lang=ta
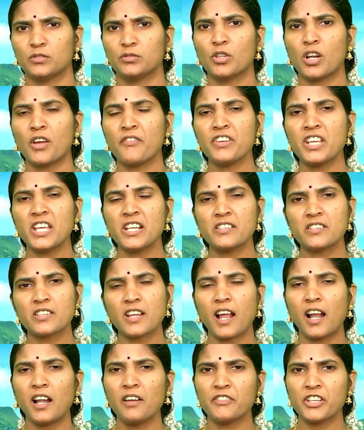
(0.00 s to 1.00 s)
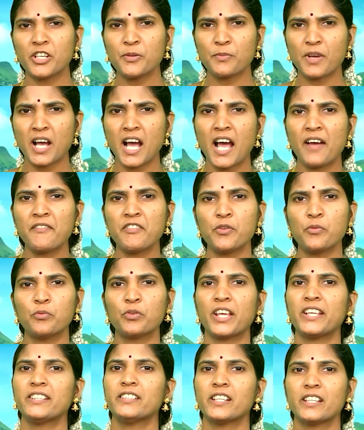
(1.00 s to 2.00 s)
துறவு என்றால் வெறும் காவி
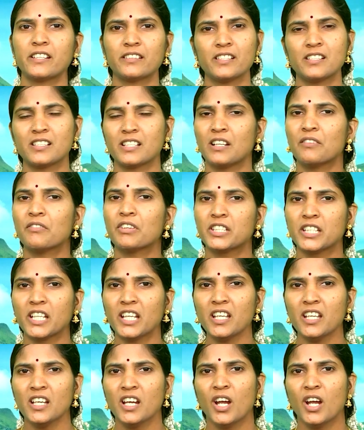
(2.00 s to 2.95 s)
உடை தரித்து செல்வது